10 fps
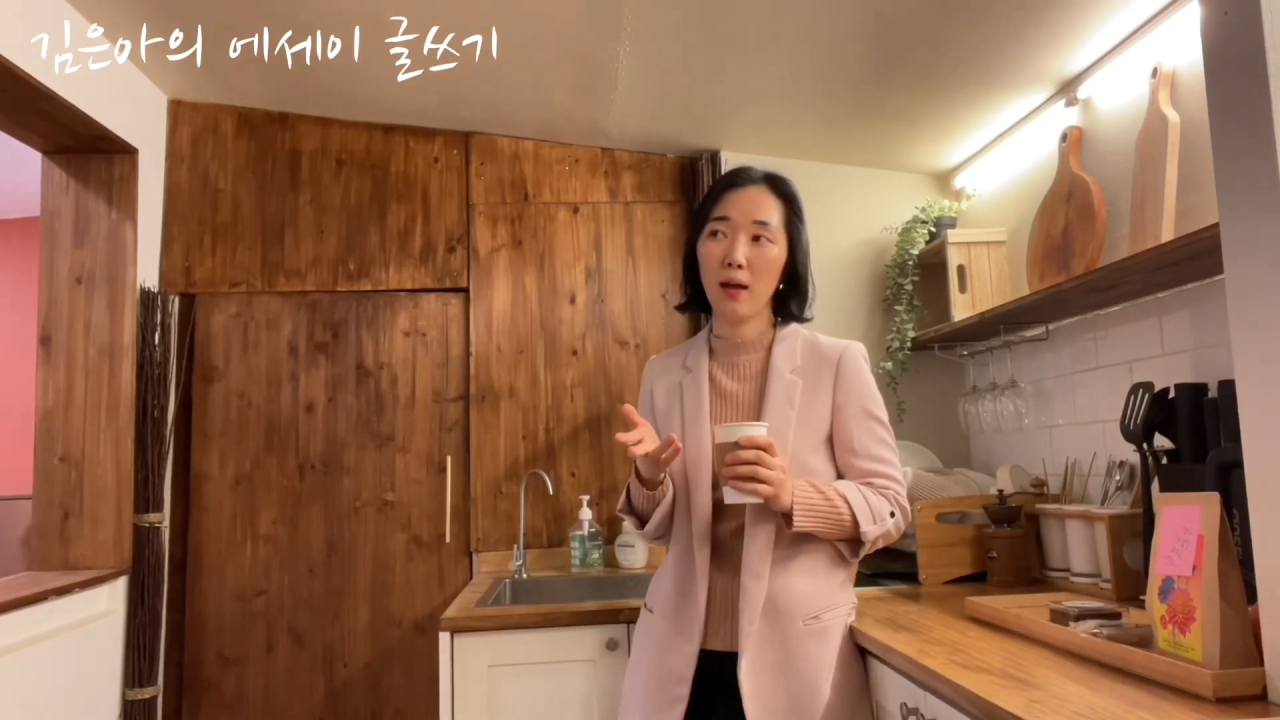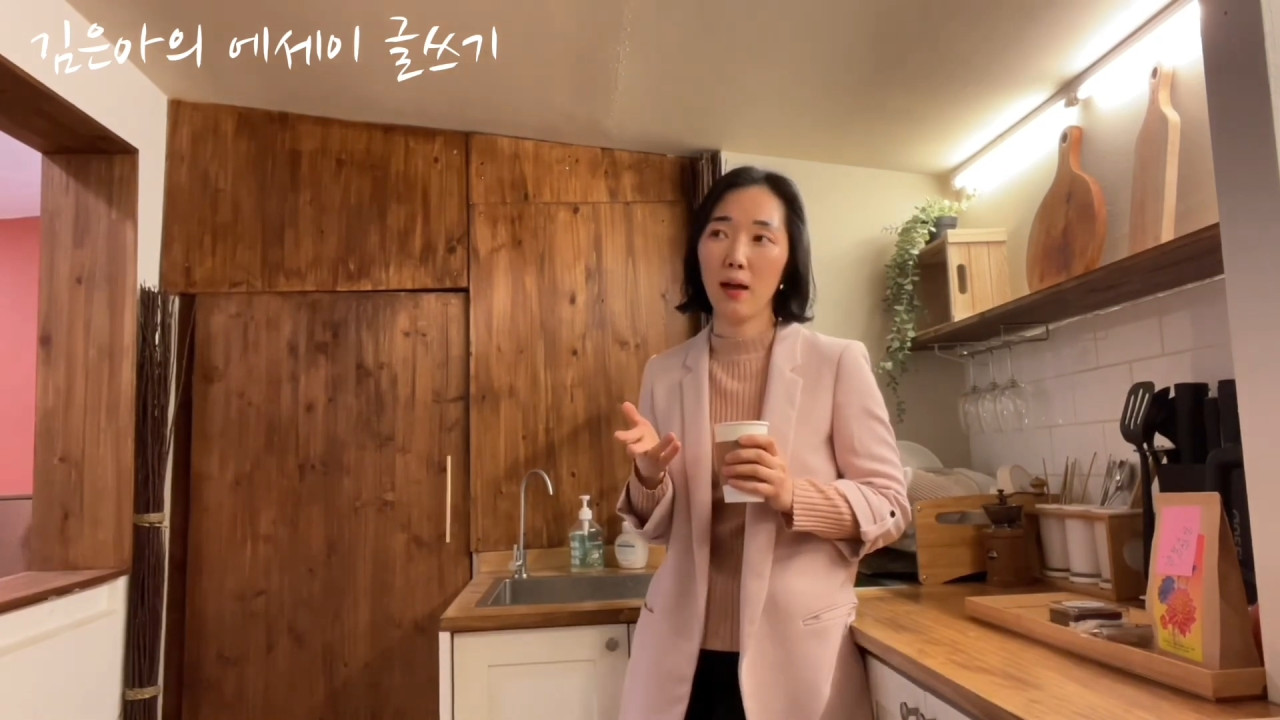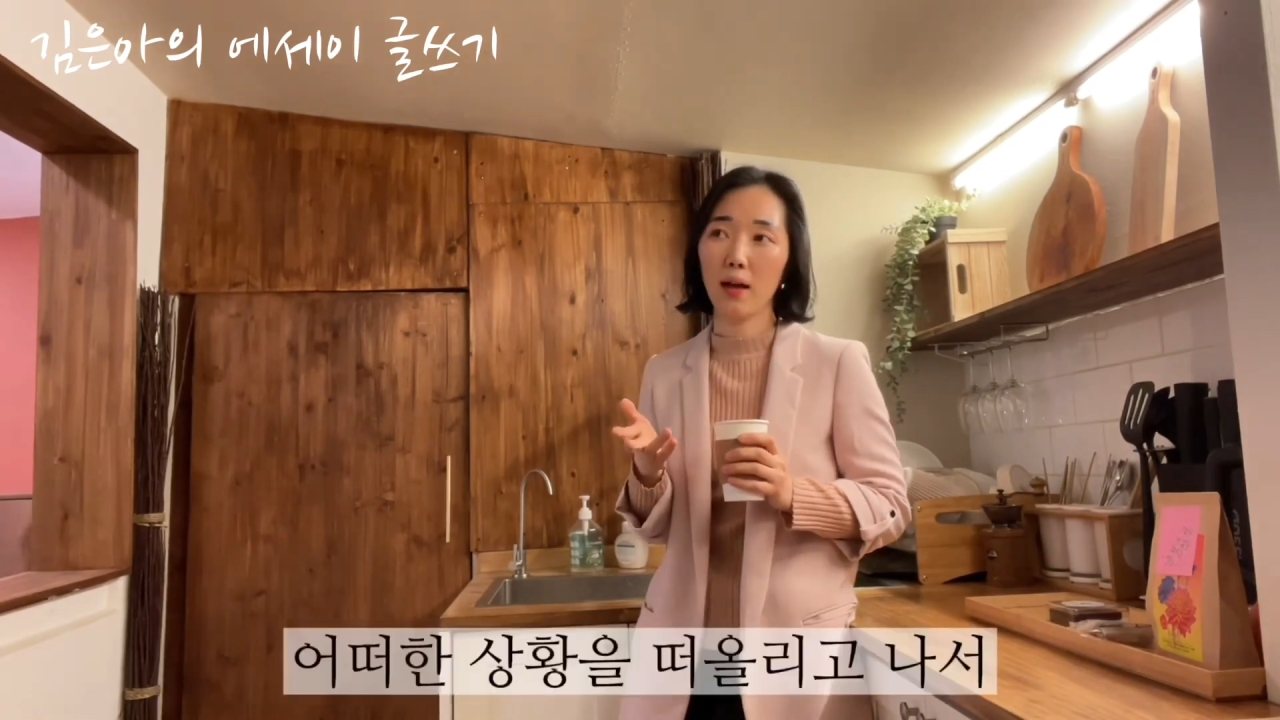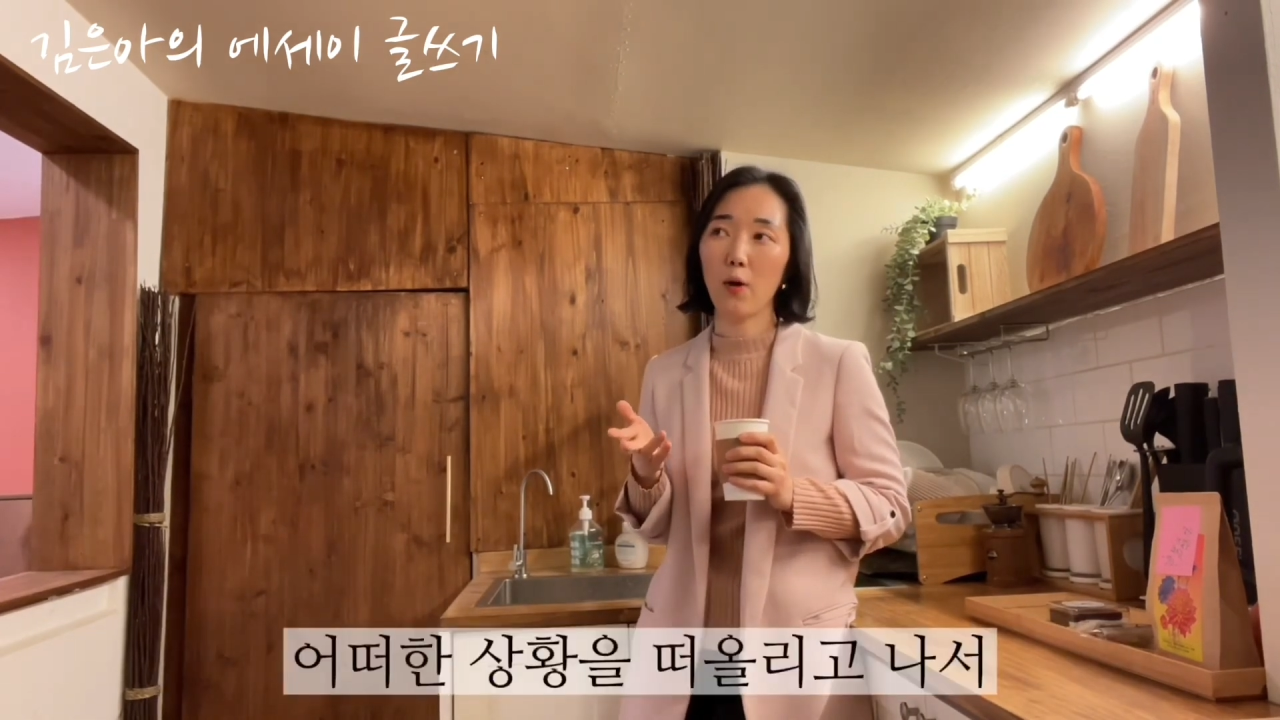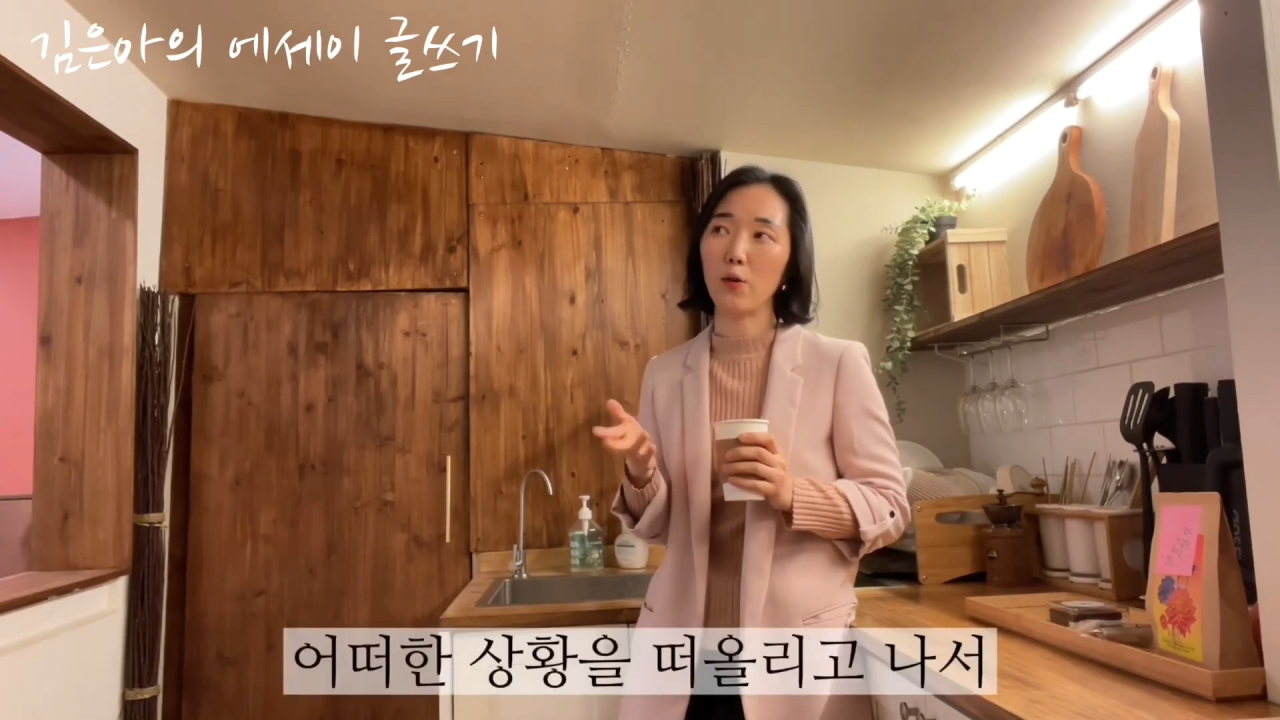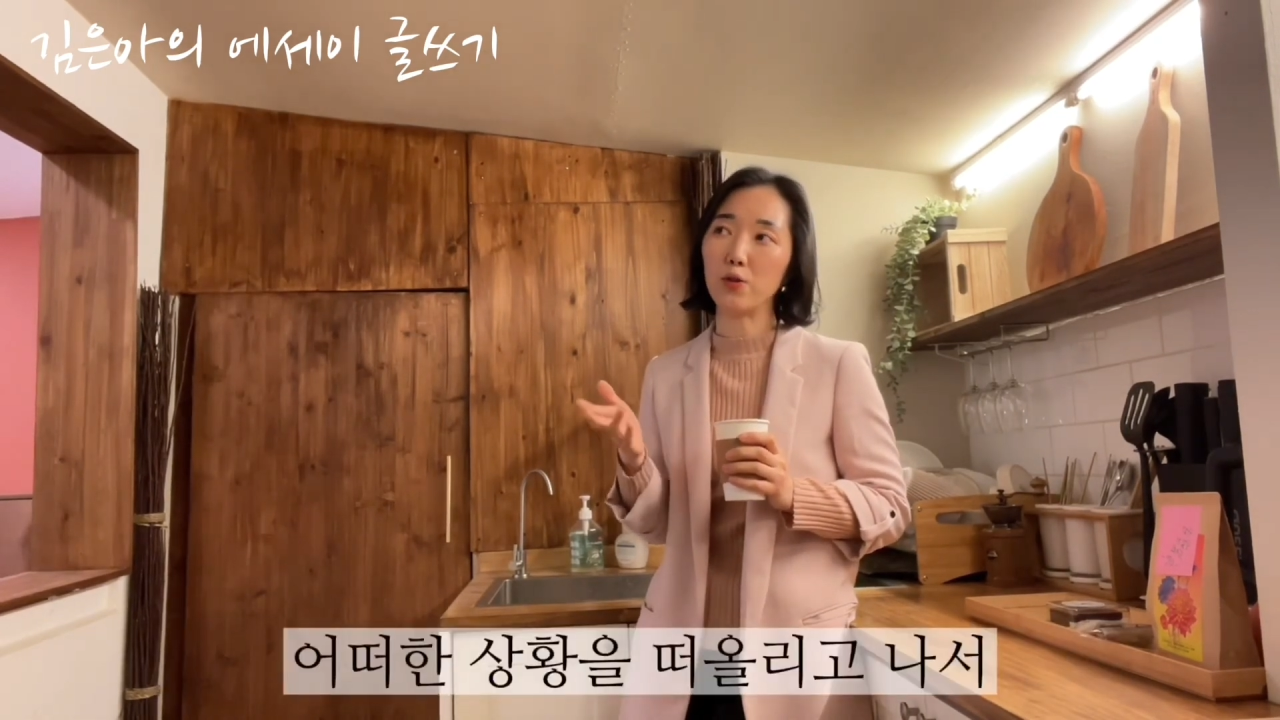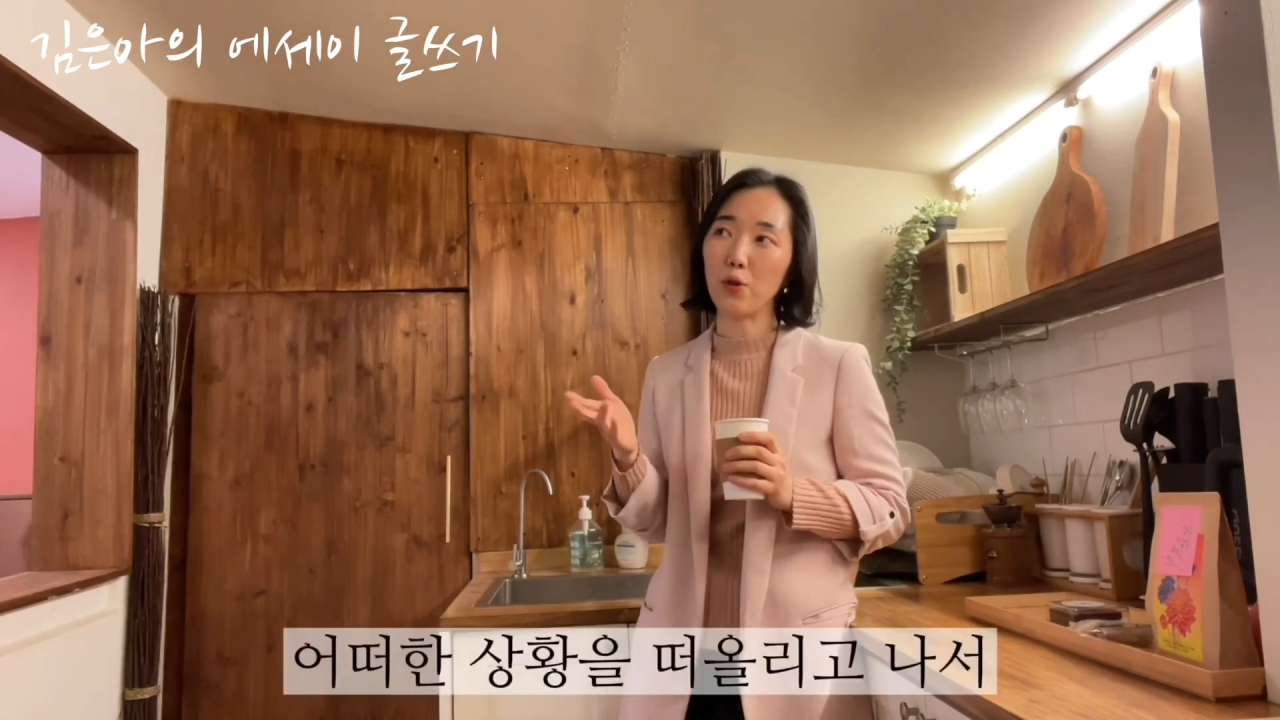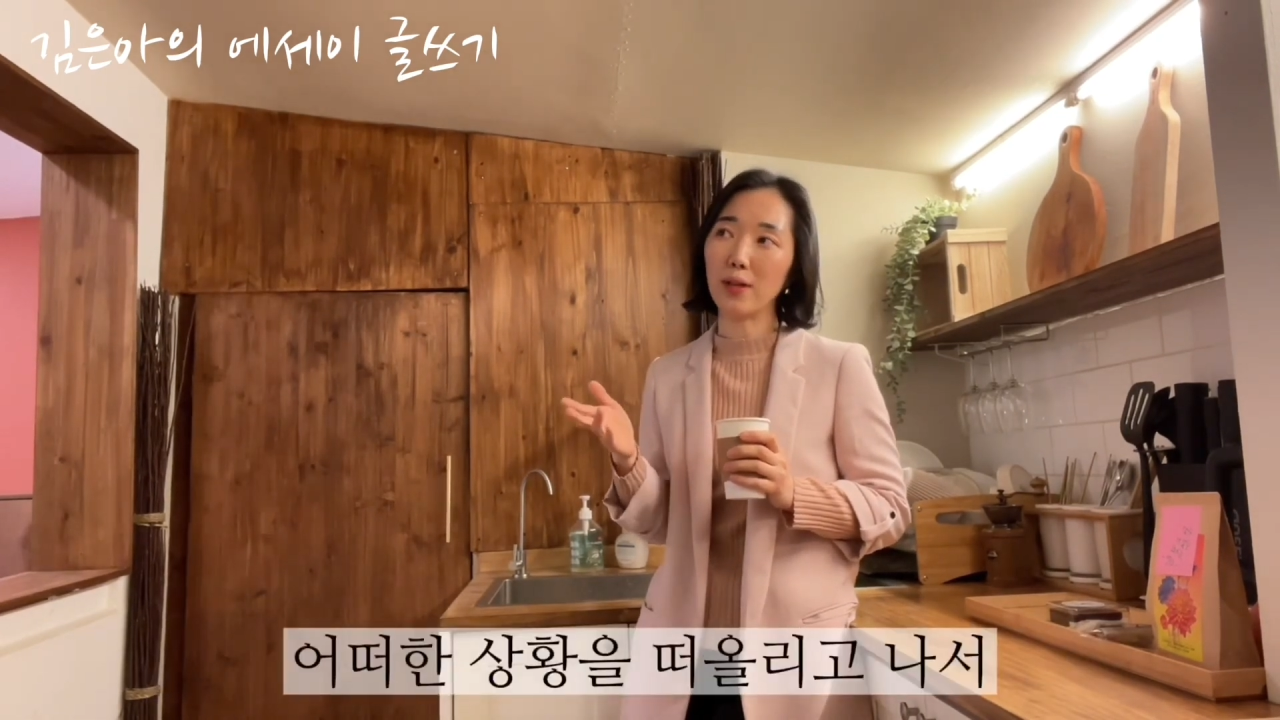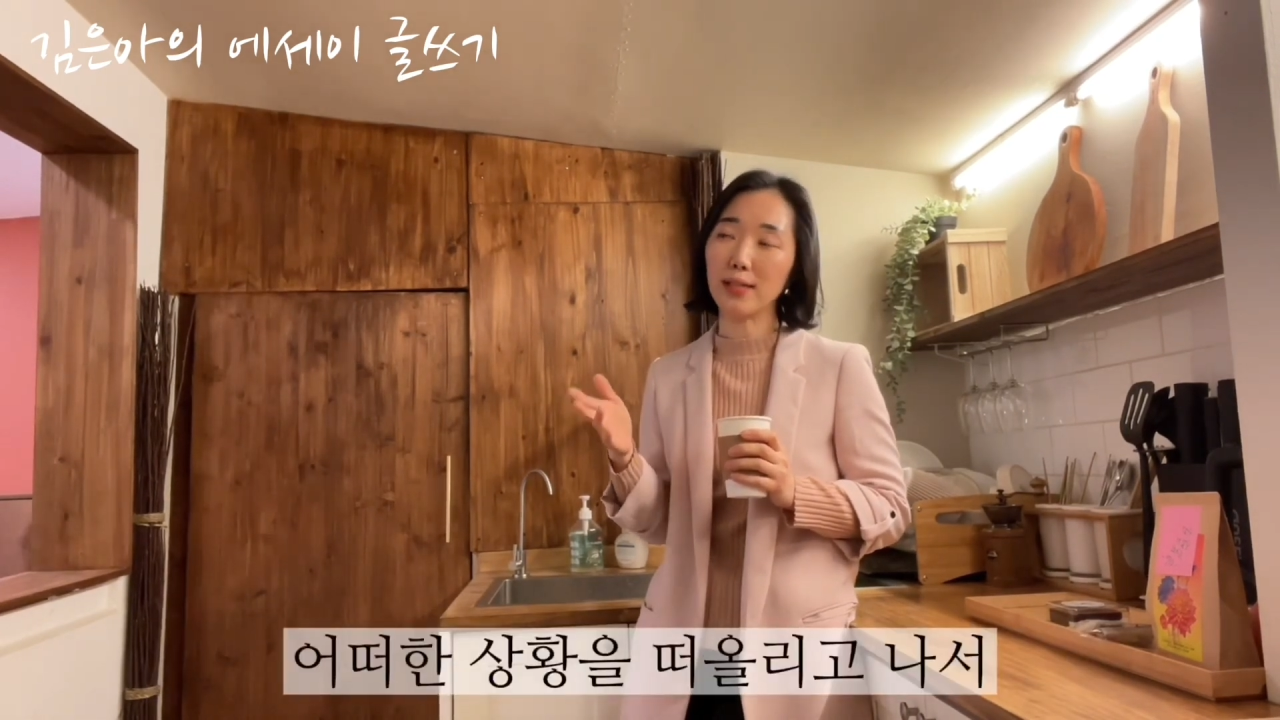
그러니까 어떠한